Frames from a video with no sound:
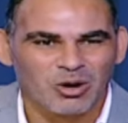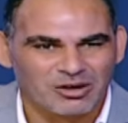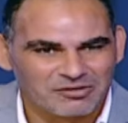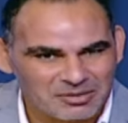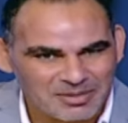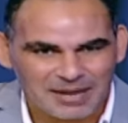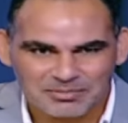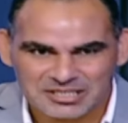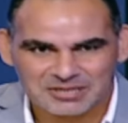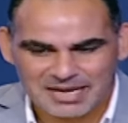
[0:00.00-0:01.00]
باور في الملعب
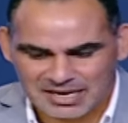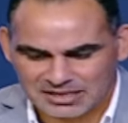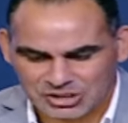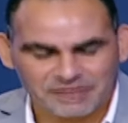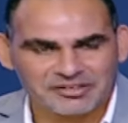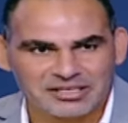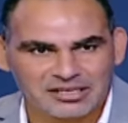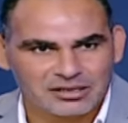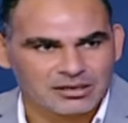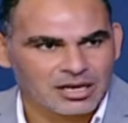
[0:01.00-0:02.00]
بالنسبه لي انا شايف ان
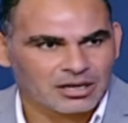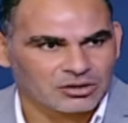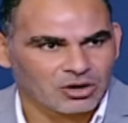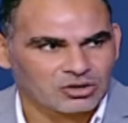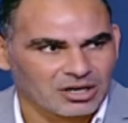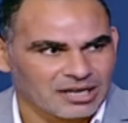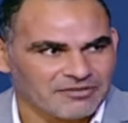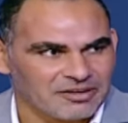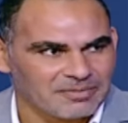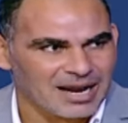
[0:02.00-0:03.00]
اني من اكتر لعيب
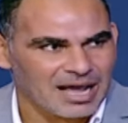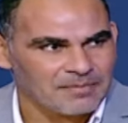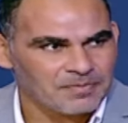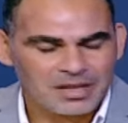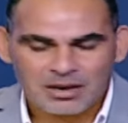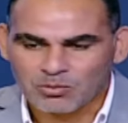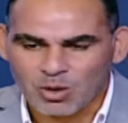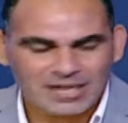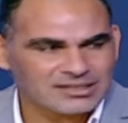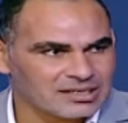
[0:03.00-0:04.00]
في الملعب
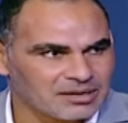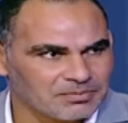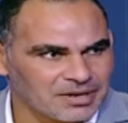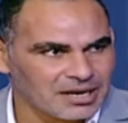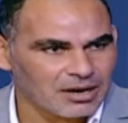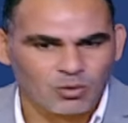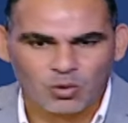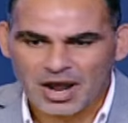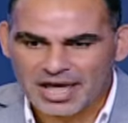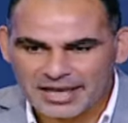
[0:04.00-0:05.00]
مؤثر امبارح
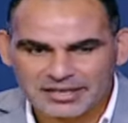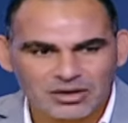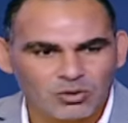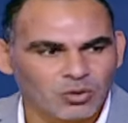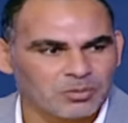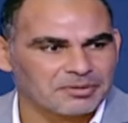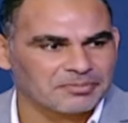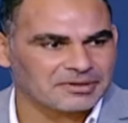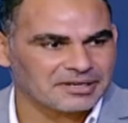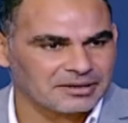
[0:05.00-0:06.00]
وهايل
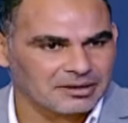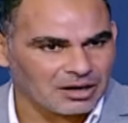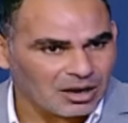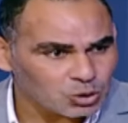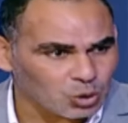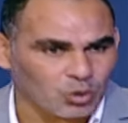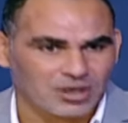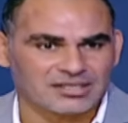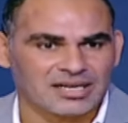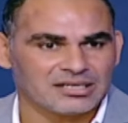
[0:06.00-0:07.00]
وبياخد الكره
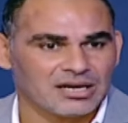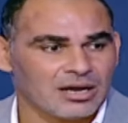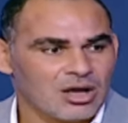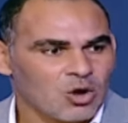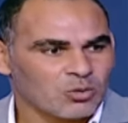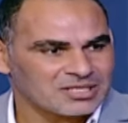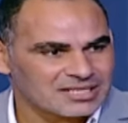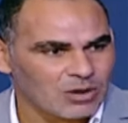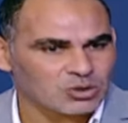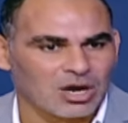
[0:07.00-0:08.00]
الثانيه
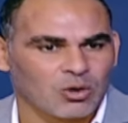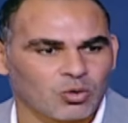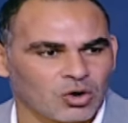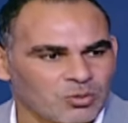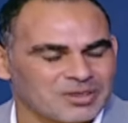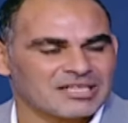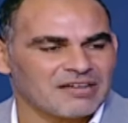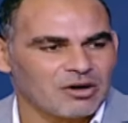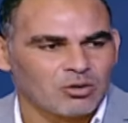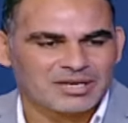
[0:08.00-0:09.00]
وبيستحوذ على الكره
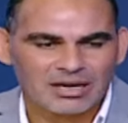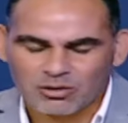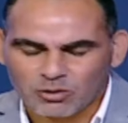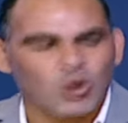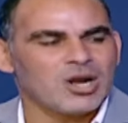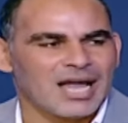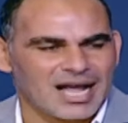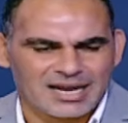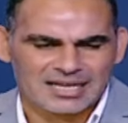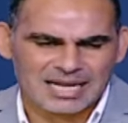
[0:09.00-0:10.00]
وبيدافع وبيه... كل
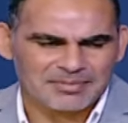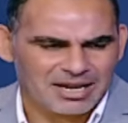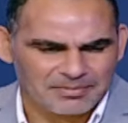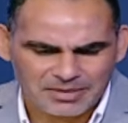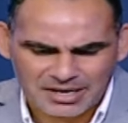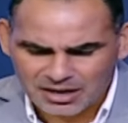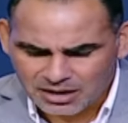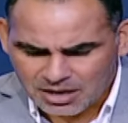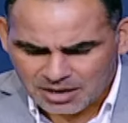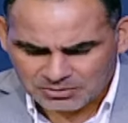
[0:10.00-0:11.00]
حاجه كان عاملها امبارح
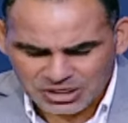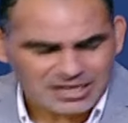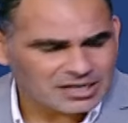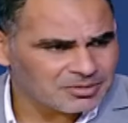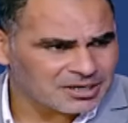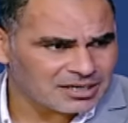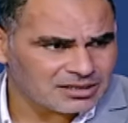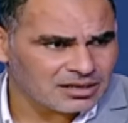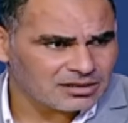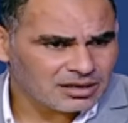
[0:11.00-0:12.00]
بشكل كبير
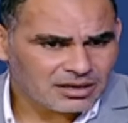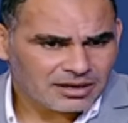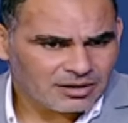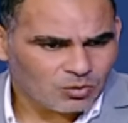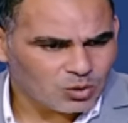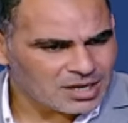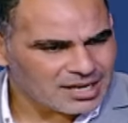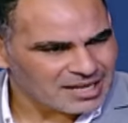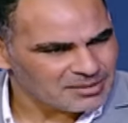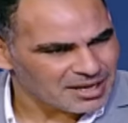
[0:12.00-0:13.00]
جدا
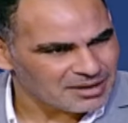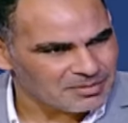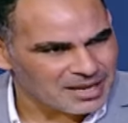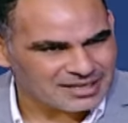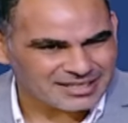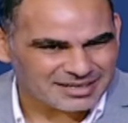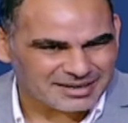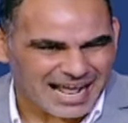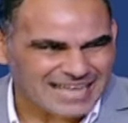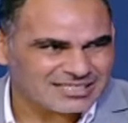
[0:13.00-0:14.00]
واللعيبه الباقي
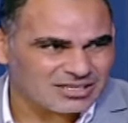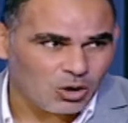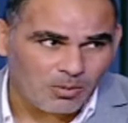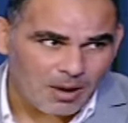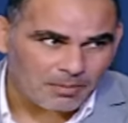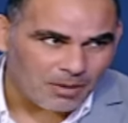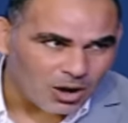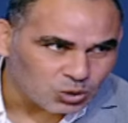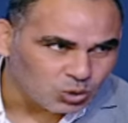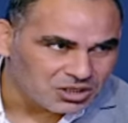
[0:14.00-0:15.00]
حاسس ان هم
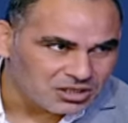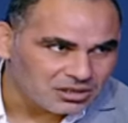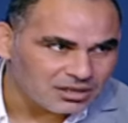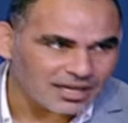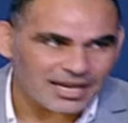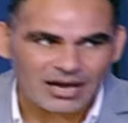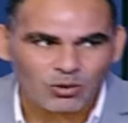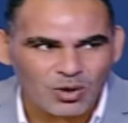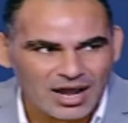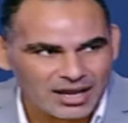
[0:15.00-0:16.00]
مخضوضين
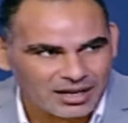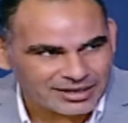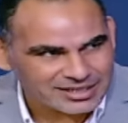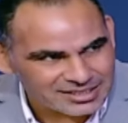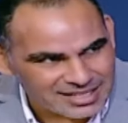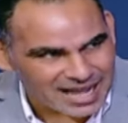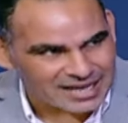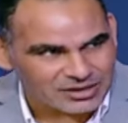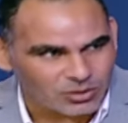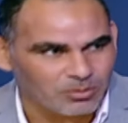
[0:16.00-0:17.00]
الاجواء جديده
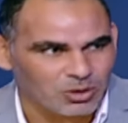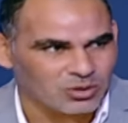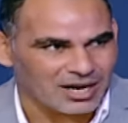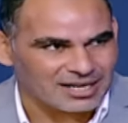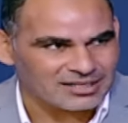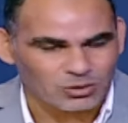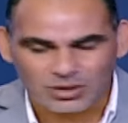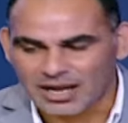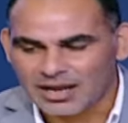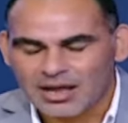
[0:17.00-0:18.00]
عليهم بره الحاجات دي
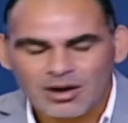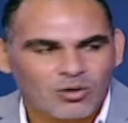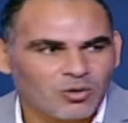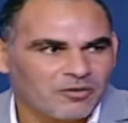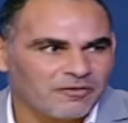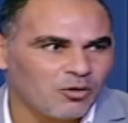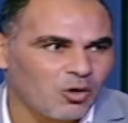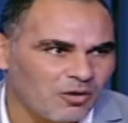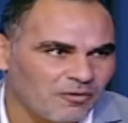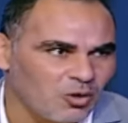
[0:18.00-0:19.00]
كلها
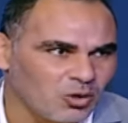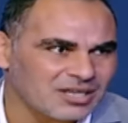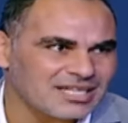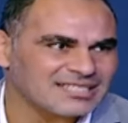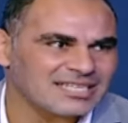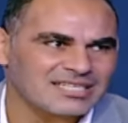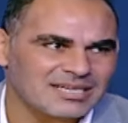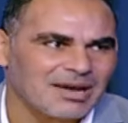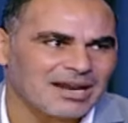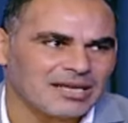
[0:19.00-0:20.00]
فوق فوق كل ده ست
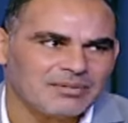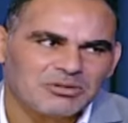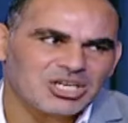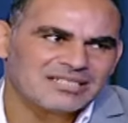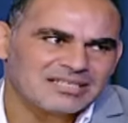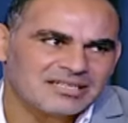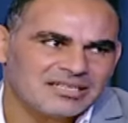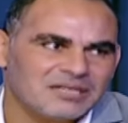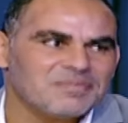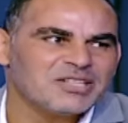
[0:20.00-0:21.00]
سبع لعيبه مش
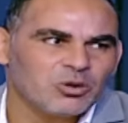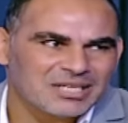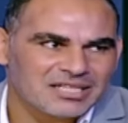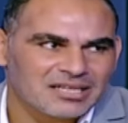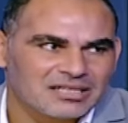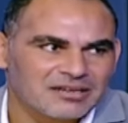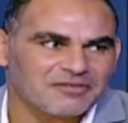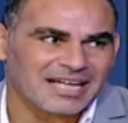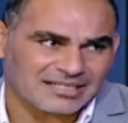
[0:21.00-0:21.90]
اساسيين منهم النني في